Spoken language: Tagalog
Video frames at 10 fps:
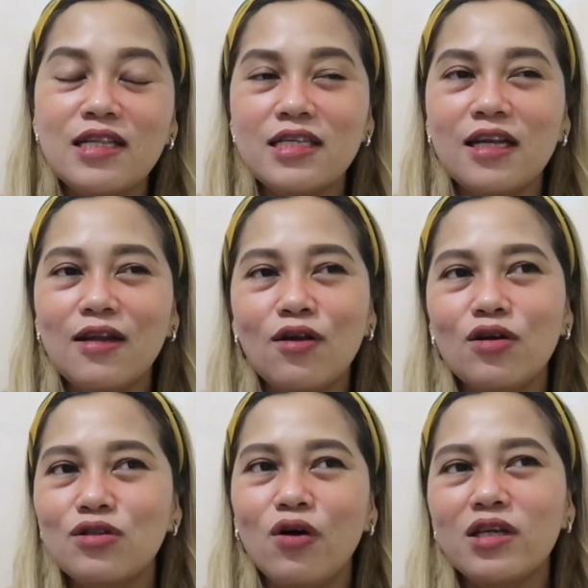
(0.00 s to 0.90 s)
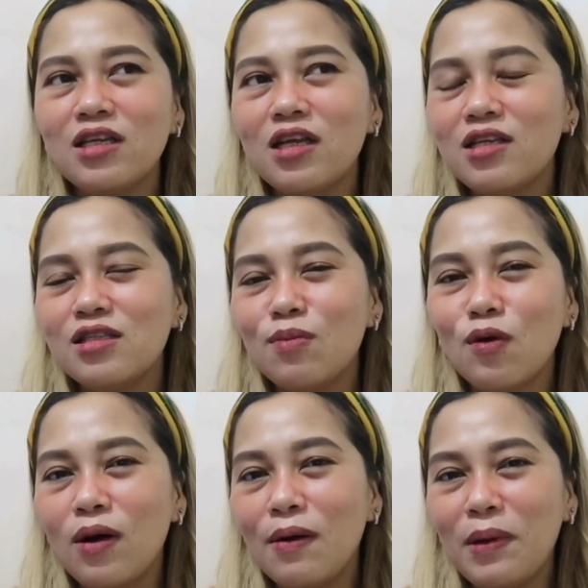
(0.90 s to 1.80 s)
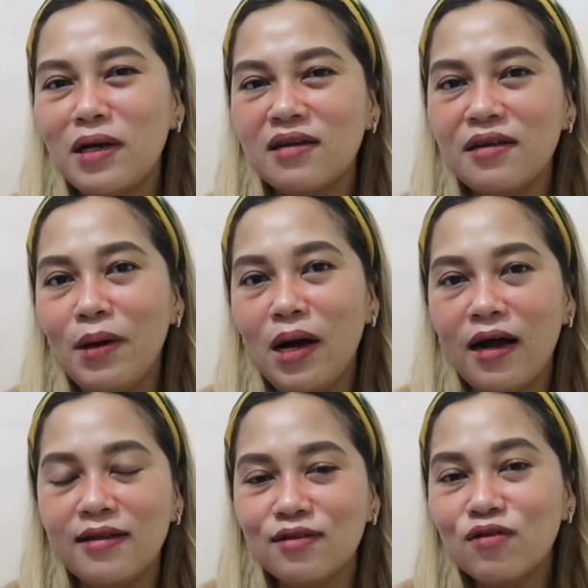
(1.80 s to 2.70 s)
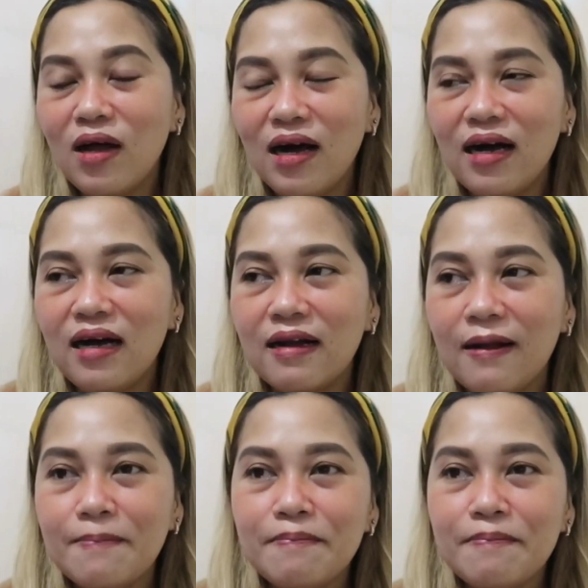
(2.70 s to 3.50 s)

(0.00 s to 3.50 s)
siniseryoso kasi isip ko nga parang libangan ko lang